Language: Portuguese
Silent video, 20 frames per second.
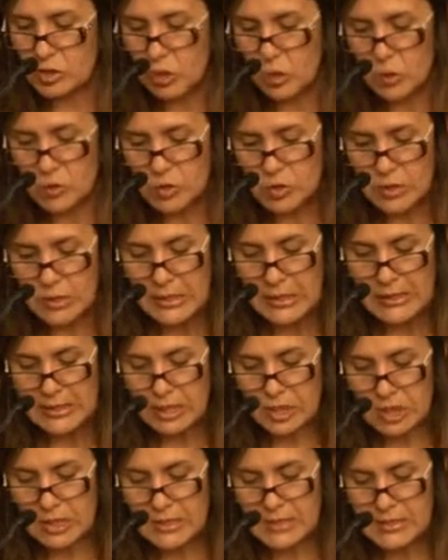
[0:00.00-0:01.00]
sons
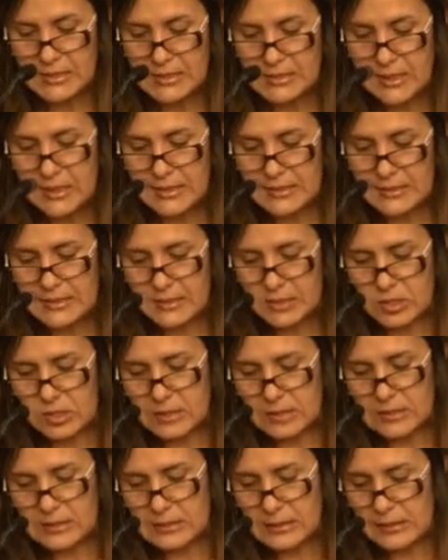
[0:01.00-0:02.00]
de existência
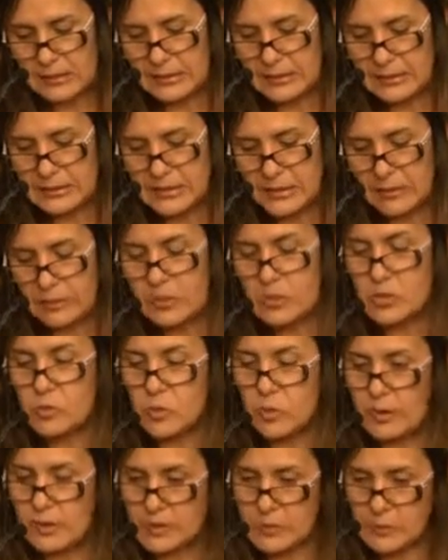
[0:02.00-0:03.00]
de secreção em
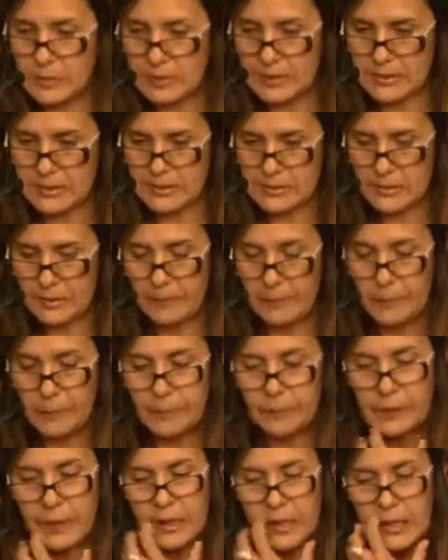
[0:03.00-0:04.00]
sua respiração
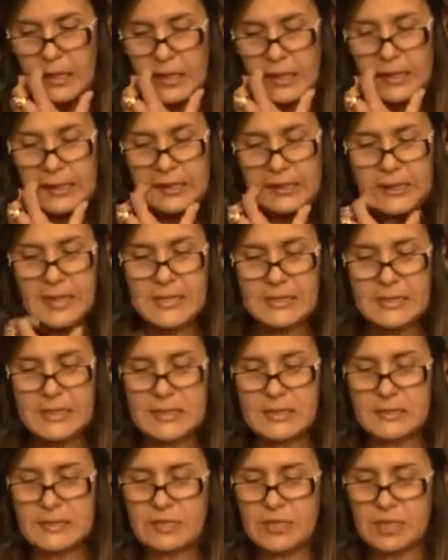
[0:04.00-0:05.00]

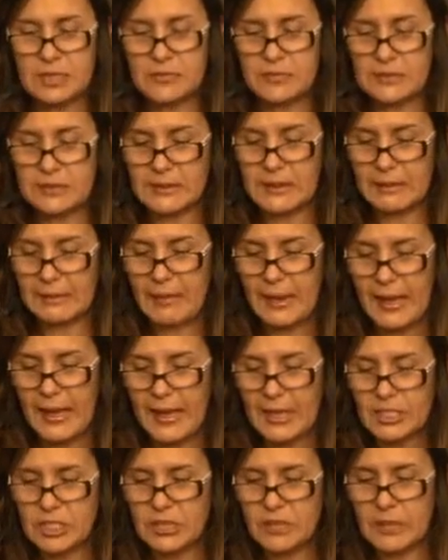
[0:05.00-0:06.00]
necessita de visita
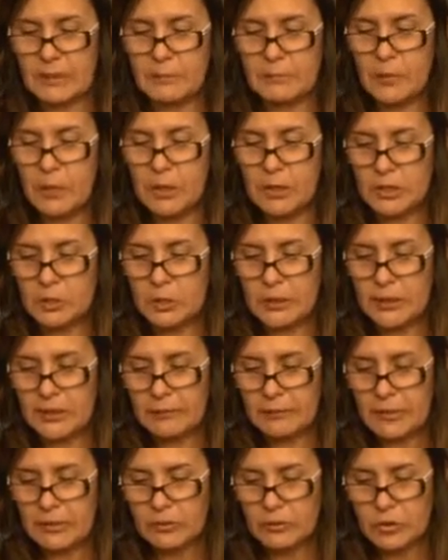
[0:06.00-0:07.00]
médica,
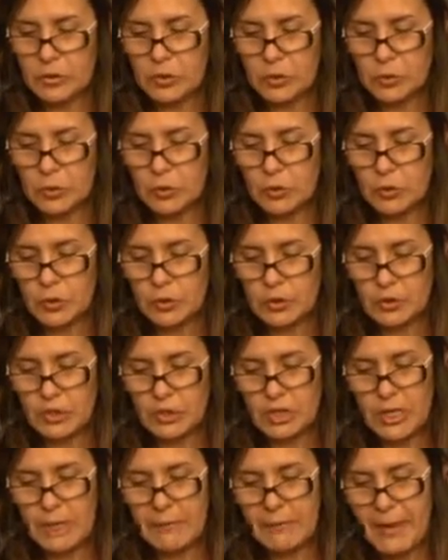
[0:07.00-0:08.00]
monitoramento de controle
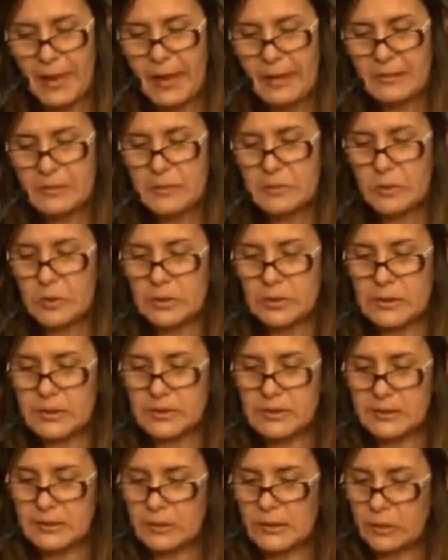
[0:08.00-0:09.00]
de diabetes,
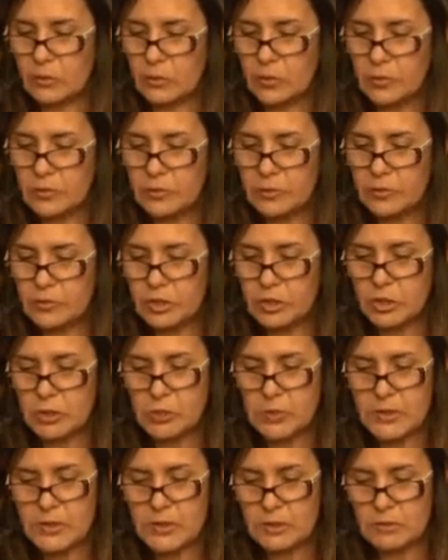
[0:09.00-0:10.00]
mudança de decúbito de
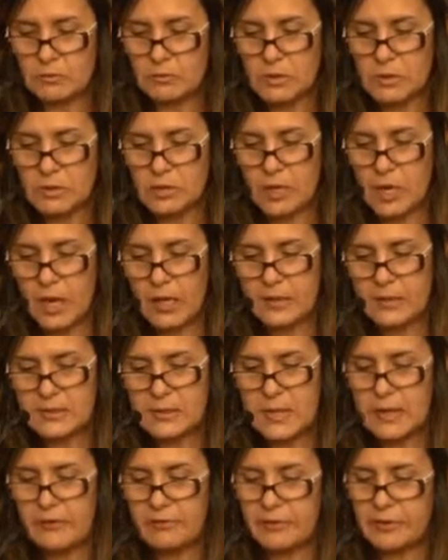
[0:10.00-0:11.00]
duas em duas
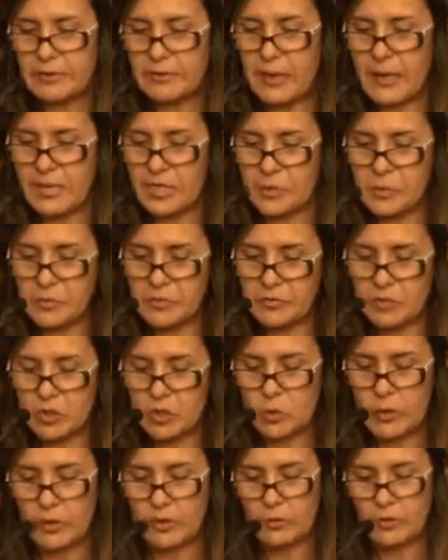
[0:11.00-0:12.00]
horas, enfermagem por
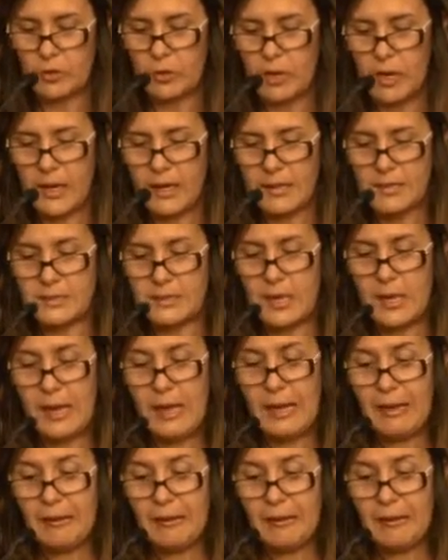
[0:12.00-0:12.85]
24 horas,